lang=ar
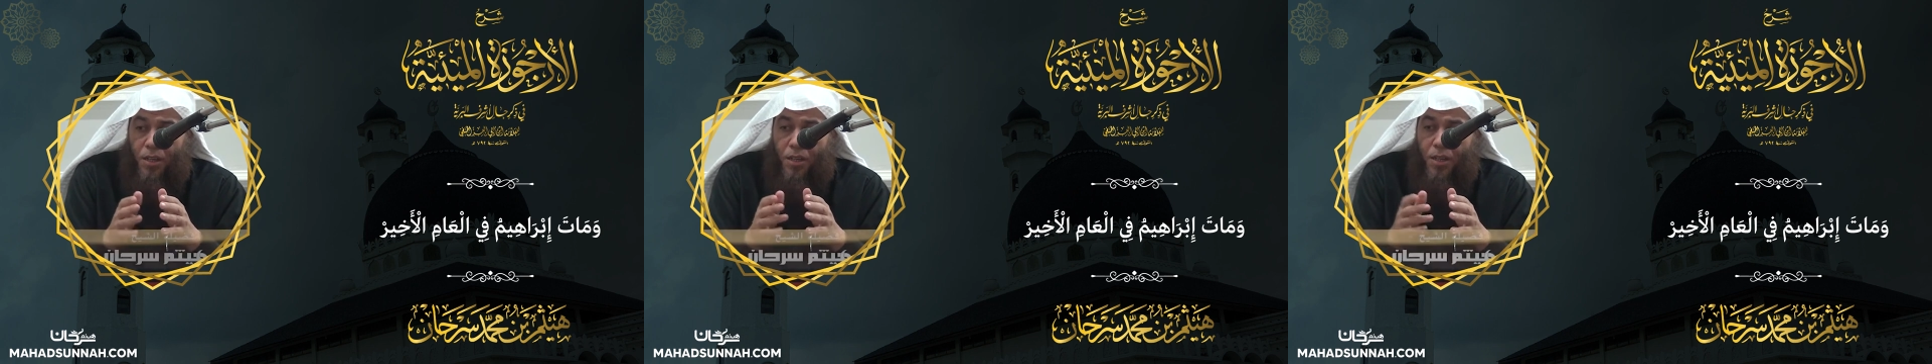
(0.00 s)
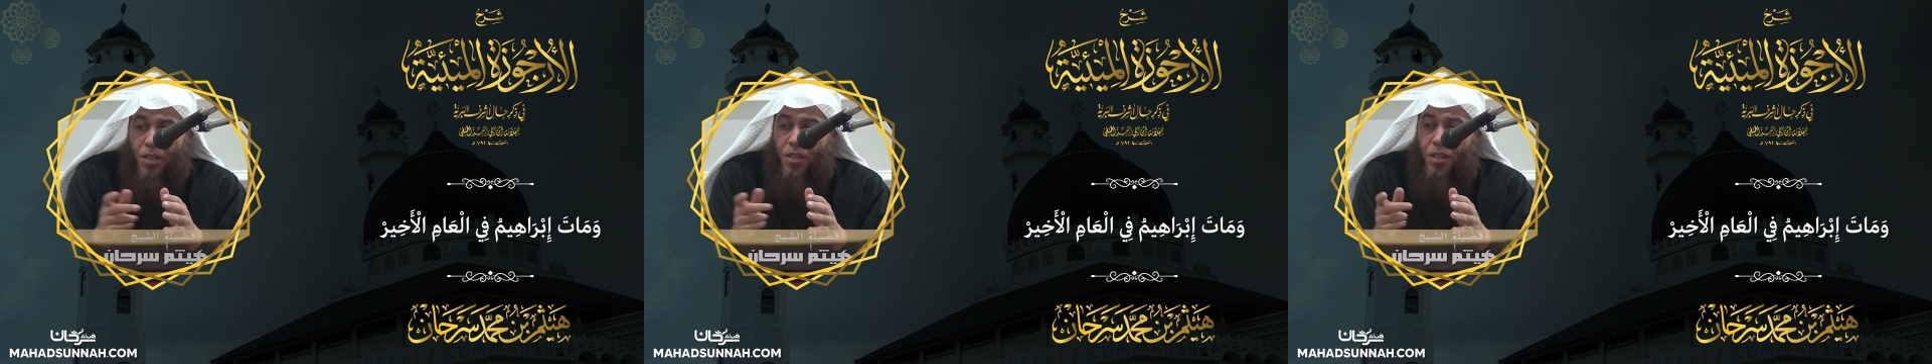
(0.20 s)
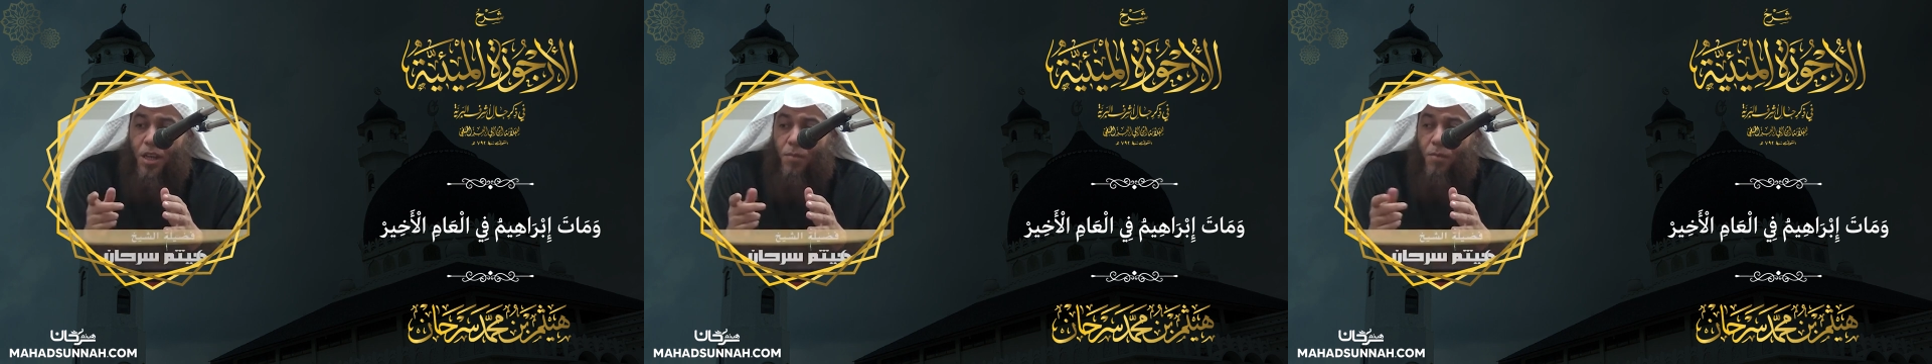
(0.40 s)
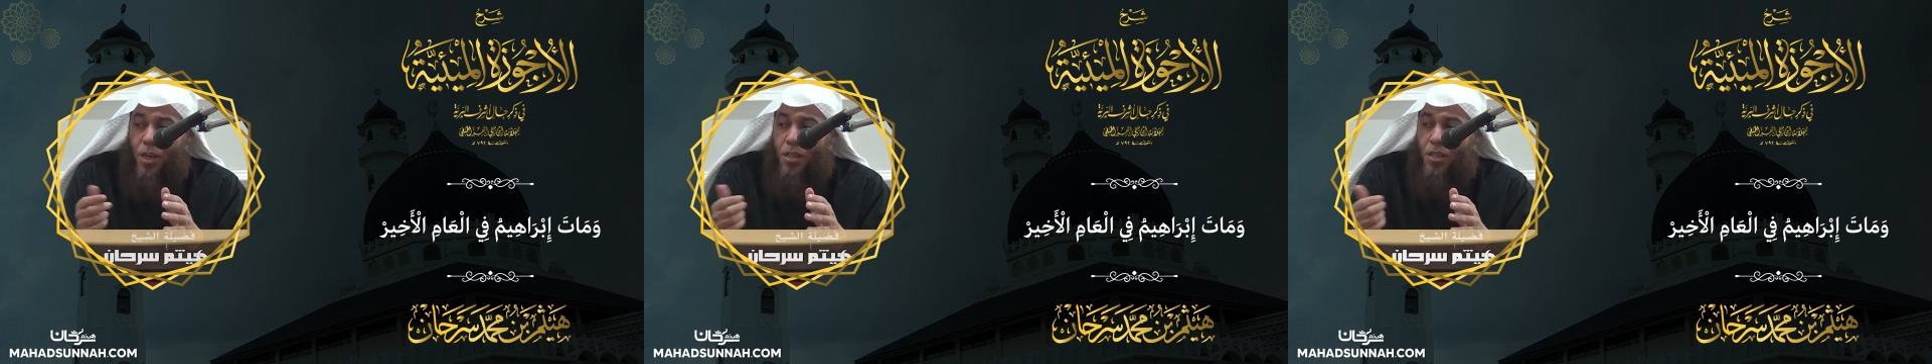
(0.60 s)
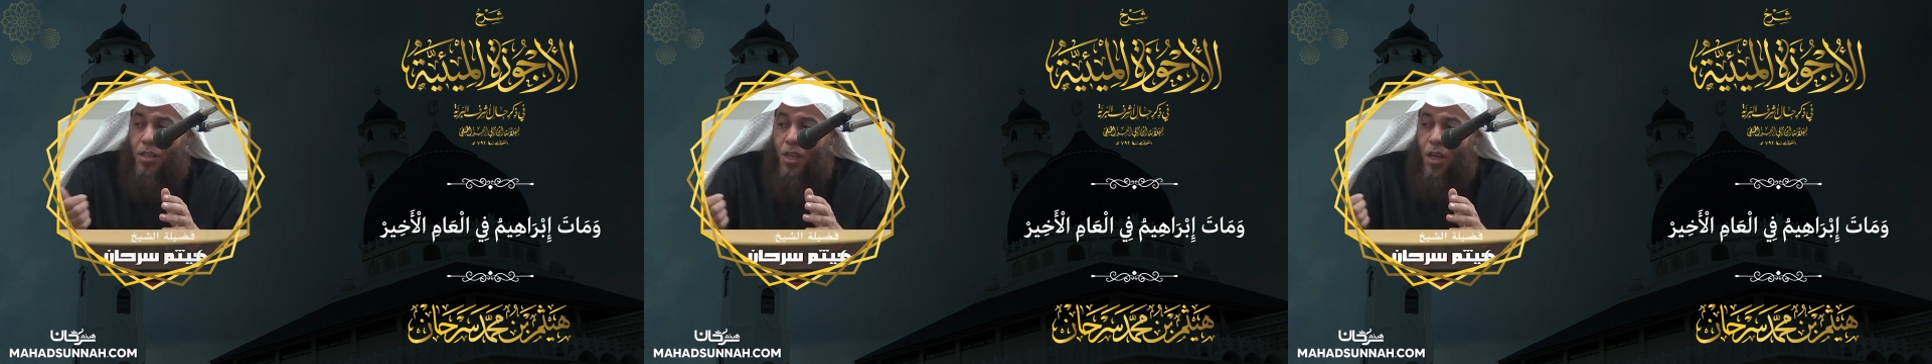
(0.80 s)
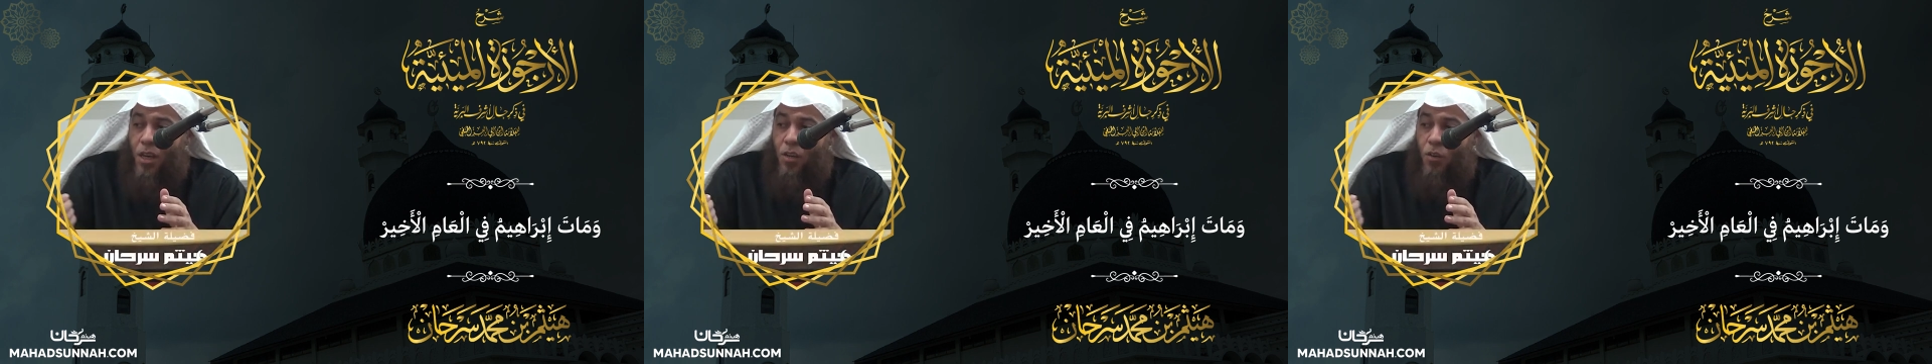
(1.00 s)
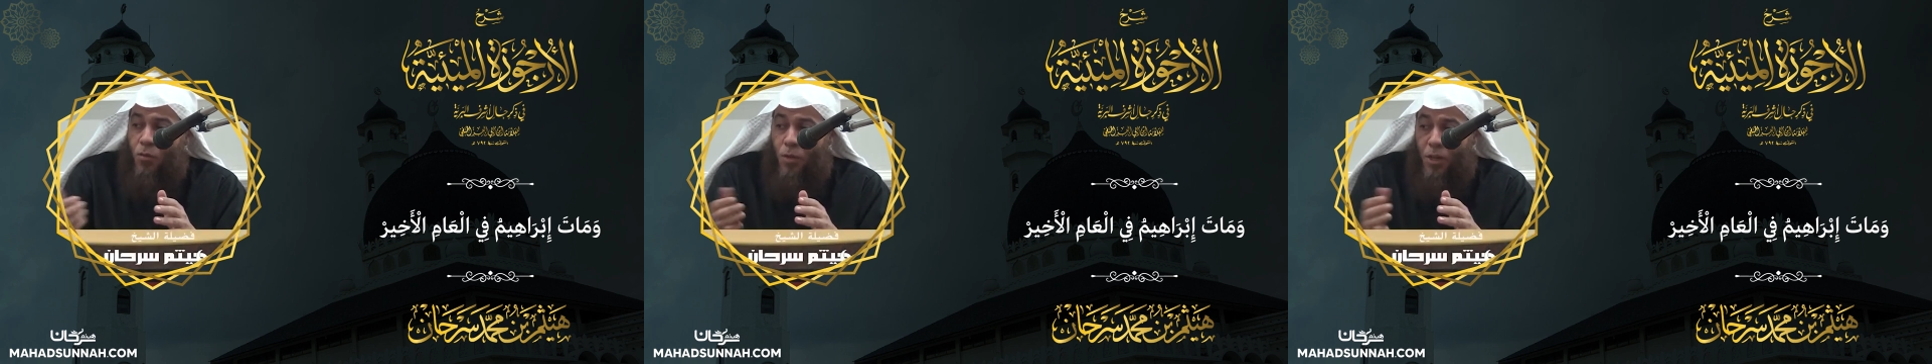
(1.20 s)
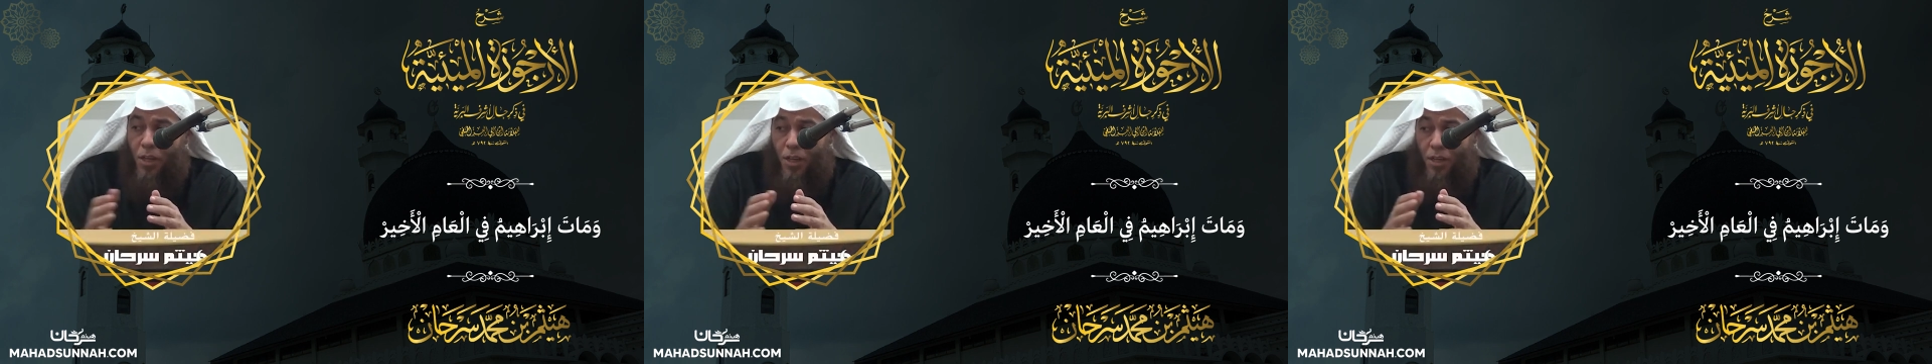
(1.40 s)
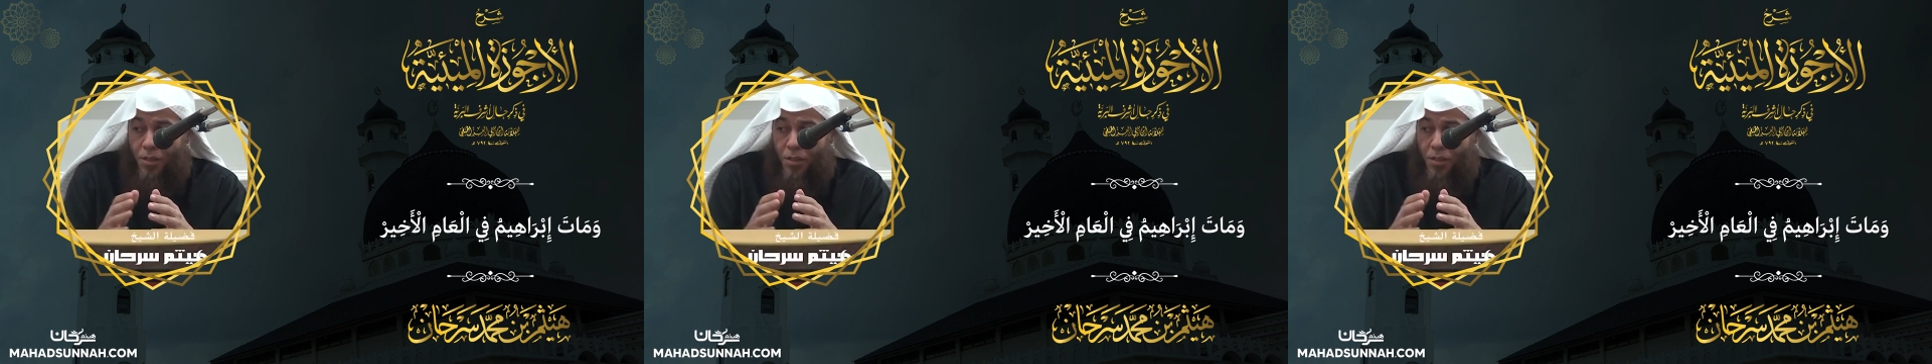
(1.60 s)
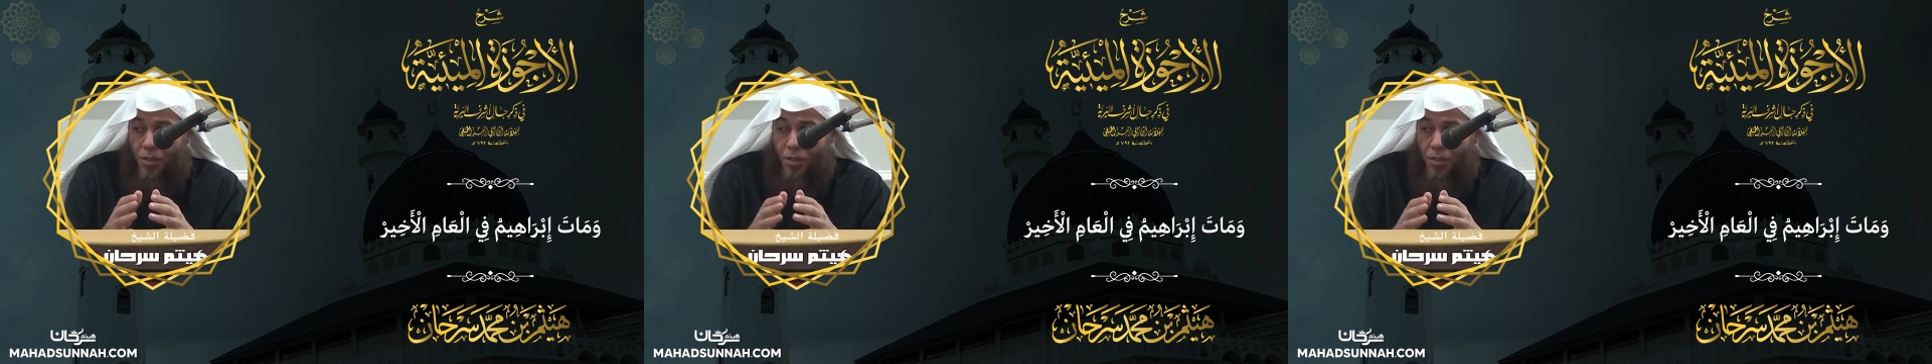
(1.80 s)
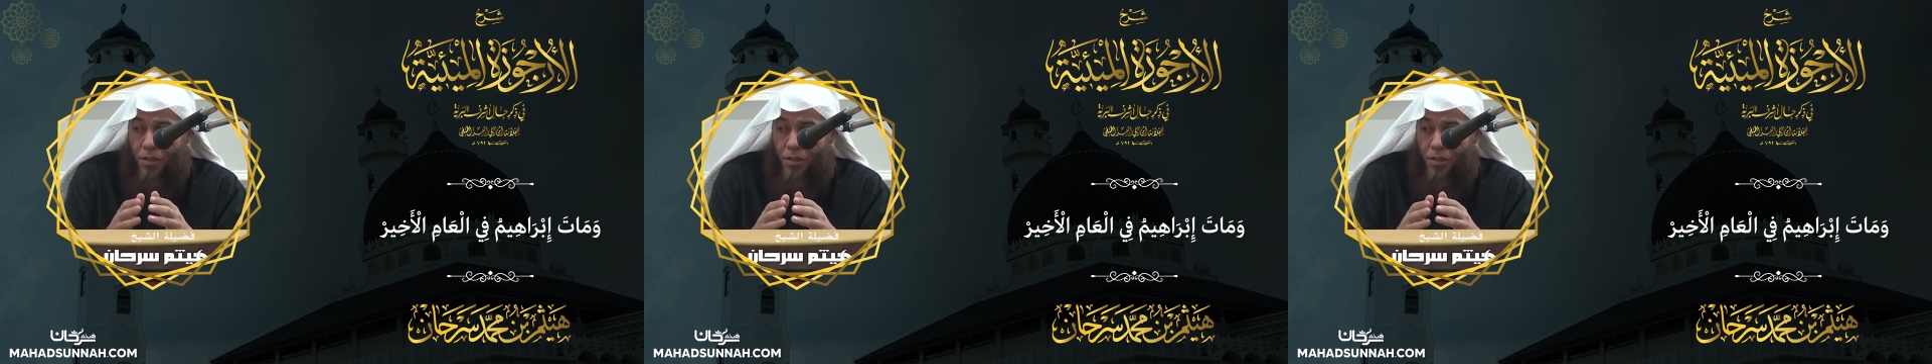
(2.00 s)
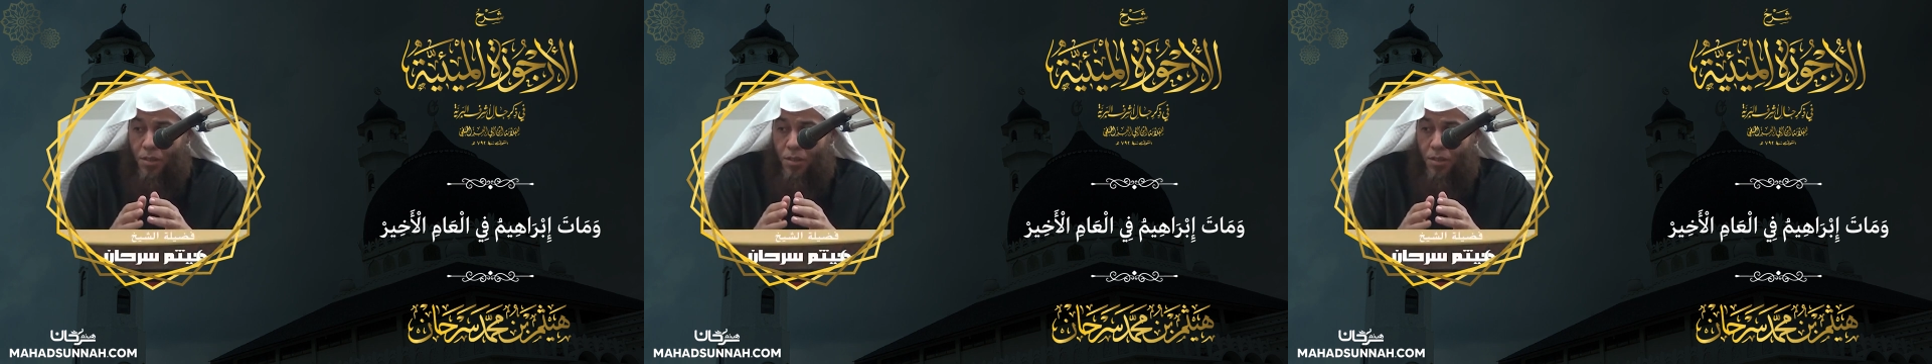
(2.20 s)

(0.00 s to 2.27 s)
نصنع ما يصنع اليوم الناس